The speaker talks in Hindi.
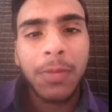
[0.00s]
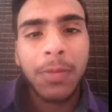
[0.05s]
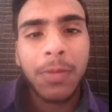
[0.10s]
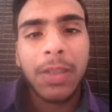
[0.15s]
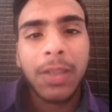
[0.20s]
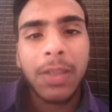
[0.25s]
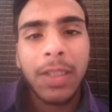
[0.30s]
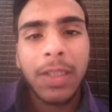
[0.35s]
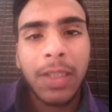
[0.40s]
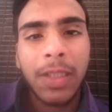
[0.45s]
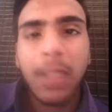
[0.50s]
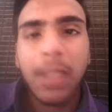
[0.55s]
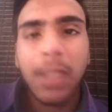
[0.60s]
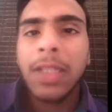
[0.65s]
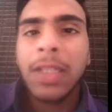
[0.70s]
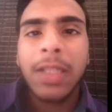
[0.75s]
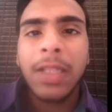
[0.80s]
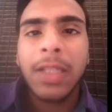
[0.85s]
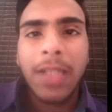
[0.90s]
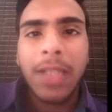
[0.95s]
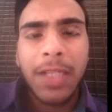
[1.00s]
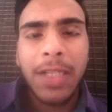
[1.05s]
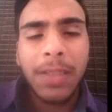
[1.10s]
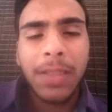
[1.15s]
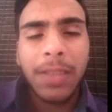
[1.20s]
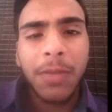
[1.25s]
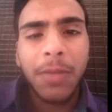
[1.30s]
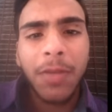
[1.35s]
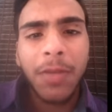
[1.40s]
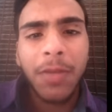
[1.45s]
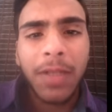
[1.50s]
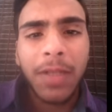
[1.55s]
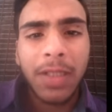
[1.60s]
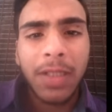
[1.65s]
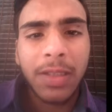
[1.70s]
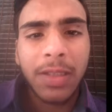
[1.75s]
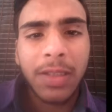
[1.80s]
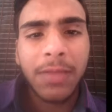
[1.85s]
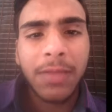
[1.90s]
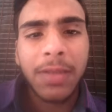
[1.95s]
बुक्स दे दिया यही सब प्रॉफिटलेस
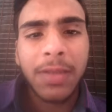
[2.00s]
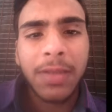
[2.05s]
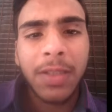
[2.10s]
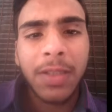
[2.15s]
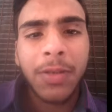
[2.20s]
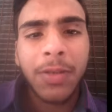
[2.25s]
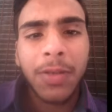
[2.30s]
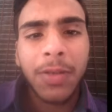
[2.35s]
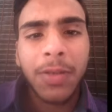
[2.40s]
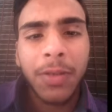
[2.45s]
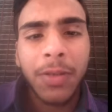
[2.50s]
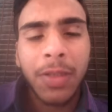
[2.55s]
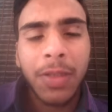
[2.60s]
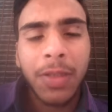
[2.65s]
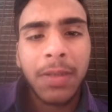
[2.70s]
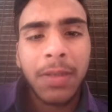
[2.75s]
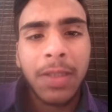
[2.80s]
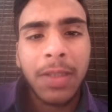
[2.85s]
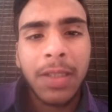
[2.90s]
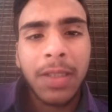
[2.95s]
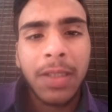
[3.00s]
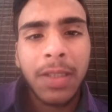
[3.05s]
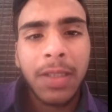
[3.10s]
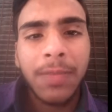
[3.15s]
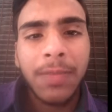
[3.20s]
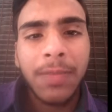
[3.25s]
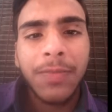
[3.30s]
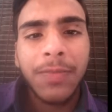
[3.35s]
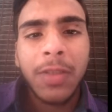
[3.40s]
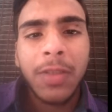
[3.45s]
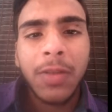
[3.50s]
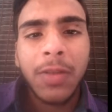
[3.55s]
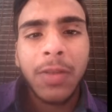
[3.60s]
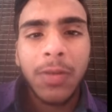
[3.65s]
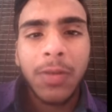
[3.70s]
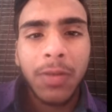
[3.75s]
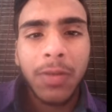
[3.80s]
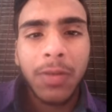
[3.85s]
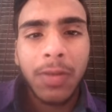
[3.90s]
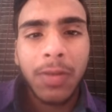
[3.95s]
सर्विस है छोटे छोटे बच्चे
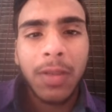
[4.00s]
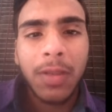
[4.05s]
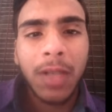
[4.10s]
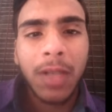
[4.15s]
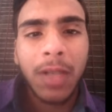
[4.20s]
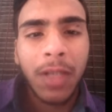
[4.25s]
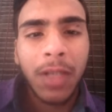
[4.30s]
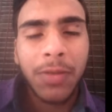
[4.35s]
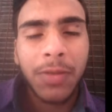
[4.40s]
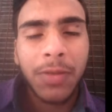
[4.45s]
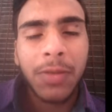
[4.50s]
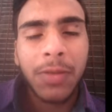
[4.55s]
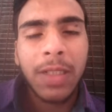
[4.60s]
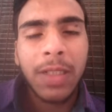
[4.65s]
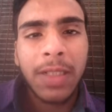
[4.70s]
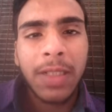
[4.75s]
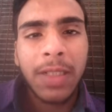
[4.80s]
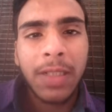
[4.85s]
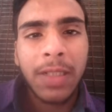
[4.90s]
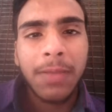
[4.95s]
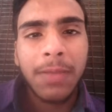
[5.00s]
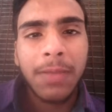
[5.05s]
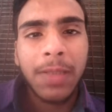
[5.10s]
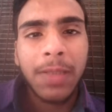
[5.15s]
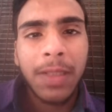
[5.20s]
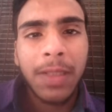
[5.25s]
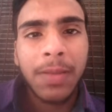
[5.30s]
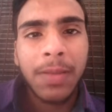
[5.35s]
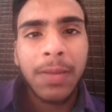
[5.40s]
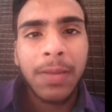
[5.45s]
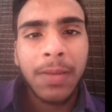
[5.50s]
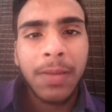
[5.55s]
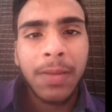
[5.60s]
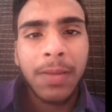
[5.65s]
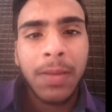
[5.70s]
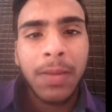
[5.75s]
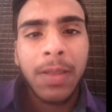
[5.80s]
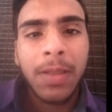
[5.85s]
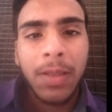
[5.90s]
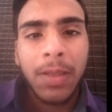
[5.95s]
जो हाई स्कूल या टेंथ में हैं
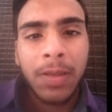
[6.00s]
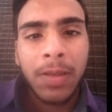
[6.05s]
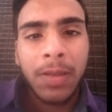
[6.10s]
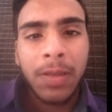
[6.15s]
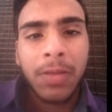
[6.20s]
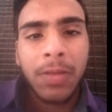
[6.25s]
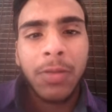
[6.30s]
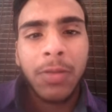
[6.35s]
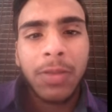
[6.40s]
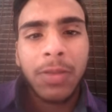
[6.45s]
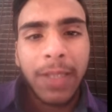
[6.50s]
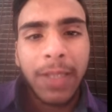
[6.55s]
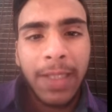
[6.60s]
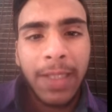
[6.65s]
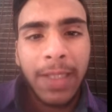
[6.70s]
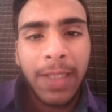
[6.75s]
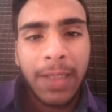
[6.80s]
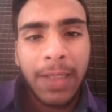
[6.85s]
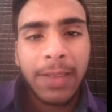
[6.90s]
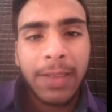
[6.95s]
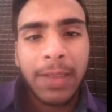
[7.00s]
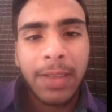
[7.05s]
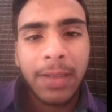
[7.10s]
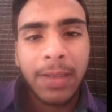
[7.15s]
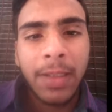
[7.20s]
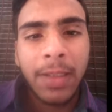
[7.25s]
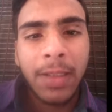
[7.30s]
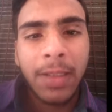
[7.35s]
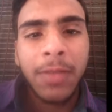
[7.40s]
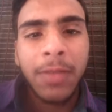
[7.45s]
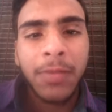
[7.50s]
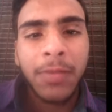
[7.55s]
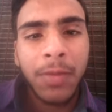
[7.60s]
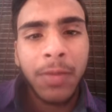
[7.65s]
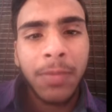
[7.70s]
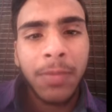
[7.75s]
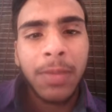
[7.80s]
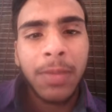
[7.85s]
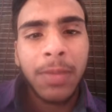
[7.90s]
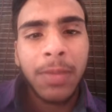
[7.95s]
नोट्स नहीं खरीद सकते हैं
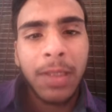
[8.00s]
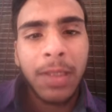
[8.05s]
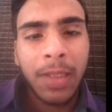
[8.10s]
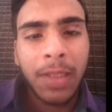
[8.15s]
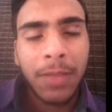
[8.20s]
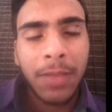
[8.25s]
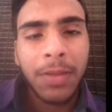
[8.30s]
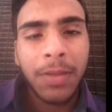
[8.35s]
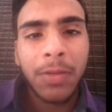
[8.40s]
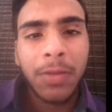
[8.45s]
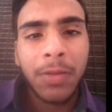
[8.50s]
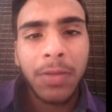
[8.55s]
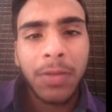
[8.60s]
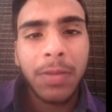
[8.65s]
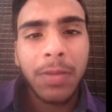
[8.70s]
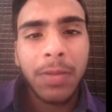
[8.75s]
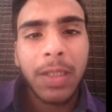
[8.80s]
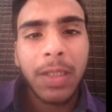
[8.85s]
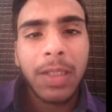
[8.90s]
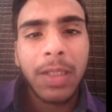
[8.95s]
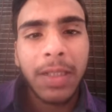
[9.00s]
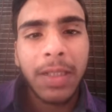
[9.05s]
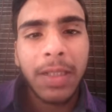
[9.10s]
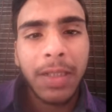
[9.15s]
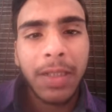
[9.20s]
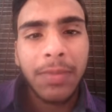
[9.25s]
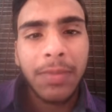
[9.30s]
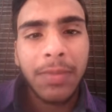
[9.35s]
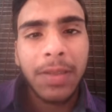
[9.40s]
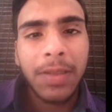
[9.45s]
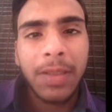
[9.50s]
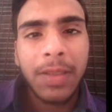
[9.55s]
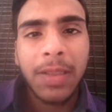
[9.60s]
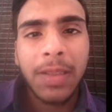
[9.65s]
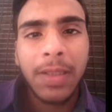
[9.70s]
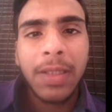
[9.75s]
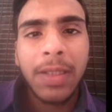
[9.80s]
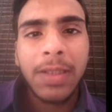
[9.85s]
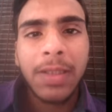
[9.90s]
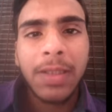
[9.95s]
उनको अपनी तरफ से नोट्स बना करके हमने दे
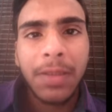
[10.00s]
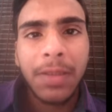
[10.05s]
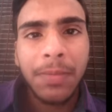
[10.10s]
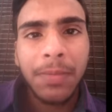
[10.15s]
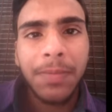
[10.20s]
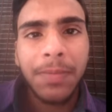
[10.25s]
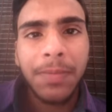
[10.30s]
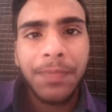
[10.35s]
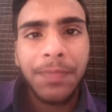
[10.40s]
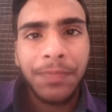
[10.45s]
दी यही सब